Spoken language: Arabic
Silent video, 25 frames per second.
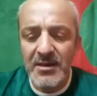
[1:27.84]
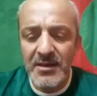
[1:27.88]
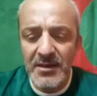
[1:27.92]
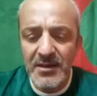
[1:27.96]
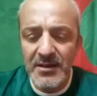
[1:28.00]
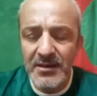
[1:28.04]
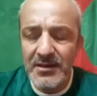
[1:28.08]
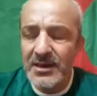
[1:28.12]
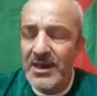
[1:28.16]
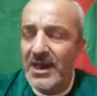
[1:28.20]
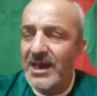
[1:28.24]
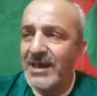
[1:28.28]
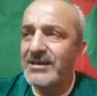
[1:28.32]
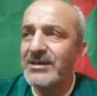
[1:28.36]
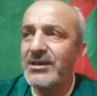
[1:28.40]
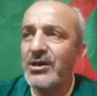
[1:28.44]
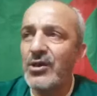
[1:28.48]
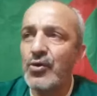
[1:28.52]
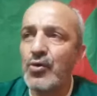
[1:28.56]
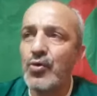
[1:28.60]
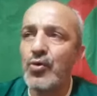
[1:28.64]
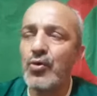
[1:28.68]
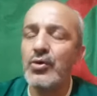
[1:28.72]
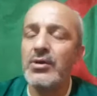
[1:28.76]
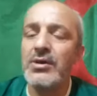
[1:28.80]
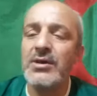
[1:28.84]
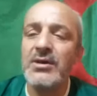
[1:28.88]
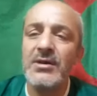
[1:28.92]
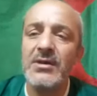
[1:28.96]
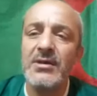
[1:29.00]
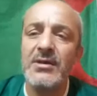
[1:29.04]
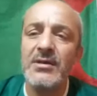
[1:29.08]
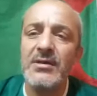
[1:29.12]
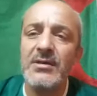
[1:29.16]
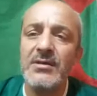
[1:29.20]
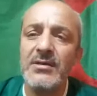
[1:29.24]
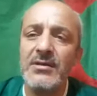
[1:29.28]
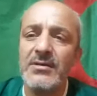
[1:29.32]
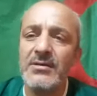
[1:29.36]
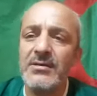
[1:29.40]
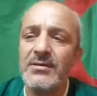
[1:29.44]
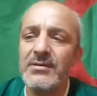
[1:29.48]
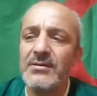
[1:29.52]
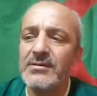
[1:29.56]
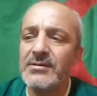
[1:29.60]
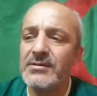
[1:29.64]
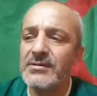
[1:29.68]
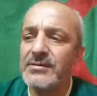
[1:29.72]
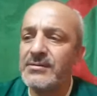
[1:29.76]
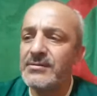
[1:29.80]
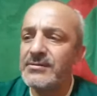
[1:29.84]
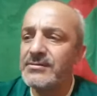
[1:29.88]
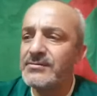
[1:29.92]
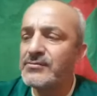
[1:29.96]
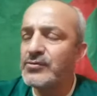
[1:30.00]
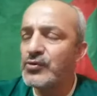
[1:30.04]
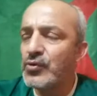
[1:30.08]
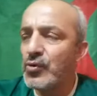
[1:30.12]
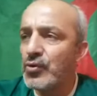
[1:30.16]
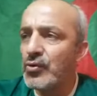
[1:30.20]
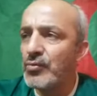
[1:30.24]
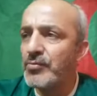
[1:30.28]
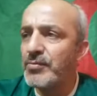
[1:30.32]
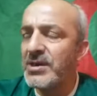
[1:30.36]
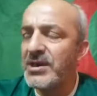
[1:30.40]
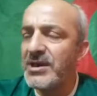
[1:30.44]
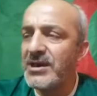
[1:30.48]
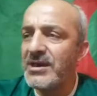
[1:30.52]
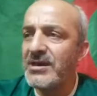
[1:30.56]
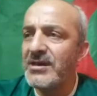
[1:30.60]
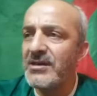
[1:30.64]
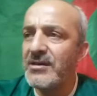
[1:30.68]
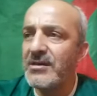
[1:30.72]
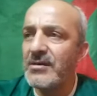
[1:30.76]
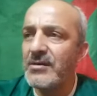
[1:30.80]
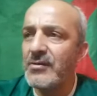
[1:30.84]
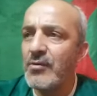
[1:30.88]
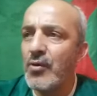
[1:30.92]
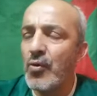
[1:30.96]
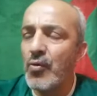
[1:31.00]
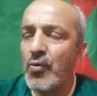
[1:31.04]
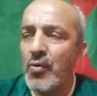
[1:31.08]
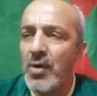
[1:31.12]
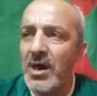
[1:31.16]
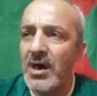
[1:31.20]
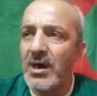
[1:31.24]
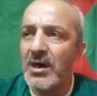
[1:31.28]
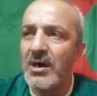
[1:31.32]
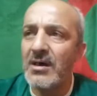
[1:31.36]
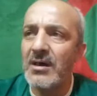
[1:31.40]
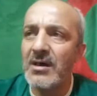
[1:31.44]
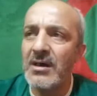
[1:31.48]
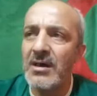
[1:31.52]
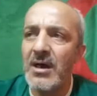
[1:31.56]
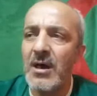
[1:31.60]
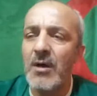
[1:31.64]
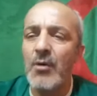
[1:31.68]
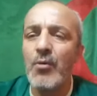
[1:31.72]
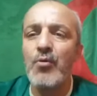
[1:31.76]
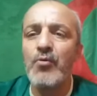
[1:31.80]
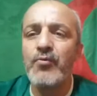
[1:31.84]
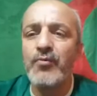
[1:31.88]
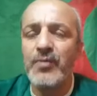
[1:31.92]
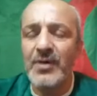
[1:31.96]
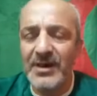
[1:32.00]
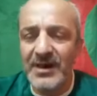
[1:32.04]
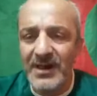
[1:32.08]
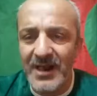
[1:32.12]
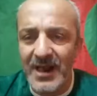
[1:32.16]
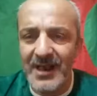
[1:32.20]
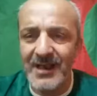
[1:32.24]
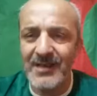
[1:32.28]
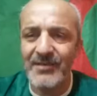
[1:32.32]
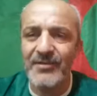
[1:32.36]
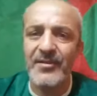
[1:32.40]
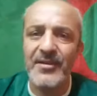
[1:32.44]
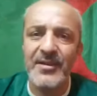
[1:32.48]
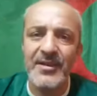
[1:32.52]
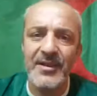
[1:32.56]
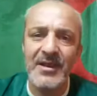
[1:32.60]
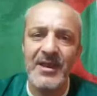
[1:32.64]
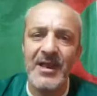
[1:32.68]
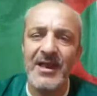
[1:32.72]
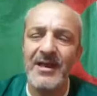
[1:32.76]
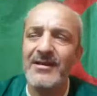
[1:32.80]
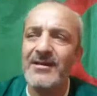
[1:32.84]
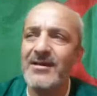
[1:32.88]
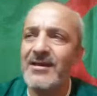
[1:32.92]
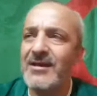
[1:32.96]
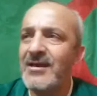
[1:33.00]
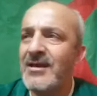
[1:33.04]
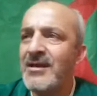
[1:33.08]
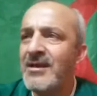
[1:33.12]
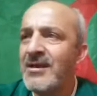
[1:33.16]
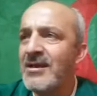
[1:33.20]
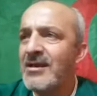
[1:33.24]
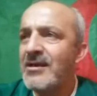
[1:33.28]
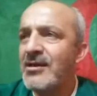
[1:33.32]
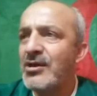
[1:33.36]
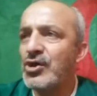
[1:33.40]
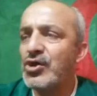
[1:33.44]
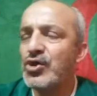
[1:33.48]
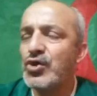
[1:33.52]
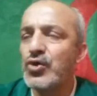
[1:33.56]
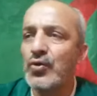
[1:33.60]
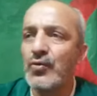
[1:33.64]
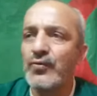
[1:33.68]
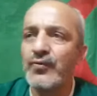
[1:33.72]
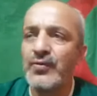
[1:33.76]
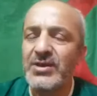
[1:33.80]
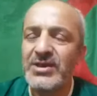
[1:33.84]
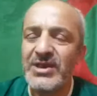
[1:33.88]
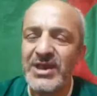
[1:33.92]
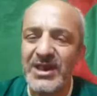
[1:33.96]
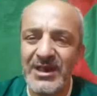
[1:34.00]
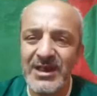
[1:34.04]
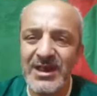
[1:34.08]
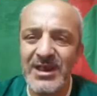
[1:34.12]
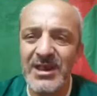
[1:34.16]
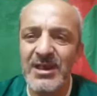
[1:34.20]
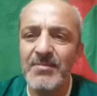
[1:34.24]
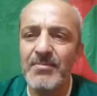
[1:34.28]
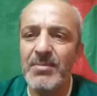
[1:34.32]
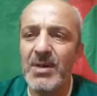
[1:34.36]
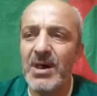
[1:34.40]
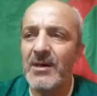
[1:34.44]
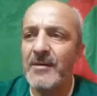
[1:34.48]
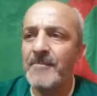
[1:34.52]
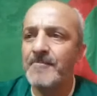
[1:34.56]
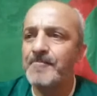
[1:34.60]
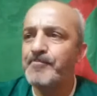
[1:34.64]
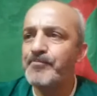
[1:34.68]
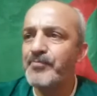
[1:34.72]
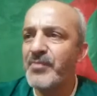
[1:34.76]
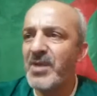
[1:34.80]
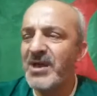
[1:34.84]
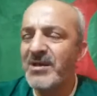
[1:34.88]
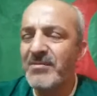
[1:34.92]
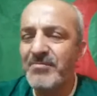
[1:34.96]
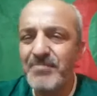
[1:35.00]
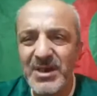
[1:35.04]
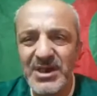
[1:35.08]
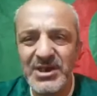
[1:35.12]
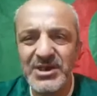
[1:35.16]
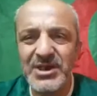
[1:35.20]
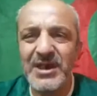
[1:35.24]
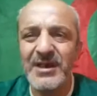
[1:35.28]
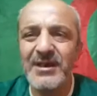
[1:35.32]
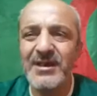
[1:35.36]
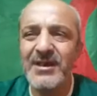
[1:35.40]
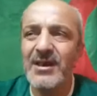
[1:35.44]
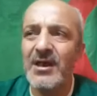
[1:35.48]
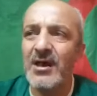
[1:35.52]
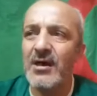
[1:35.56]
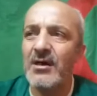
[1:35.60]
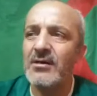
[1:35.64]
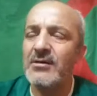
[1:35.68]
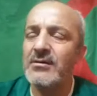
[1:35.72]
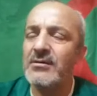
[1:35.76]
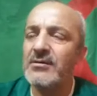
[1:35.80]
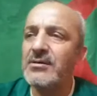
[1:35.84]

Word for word: اللي غادي يكون آه، نقولوا باللي هو اوفر حظ يعني تشوف التركيبه البشريه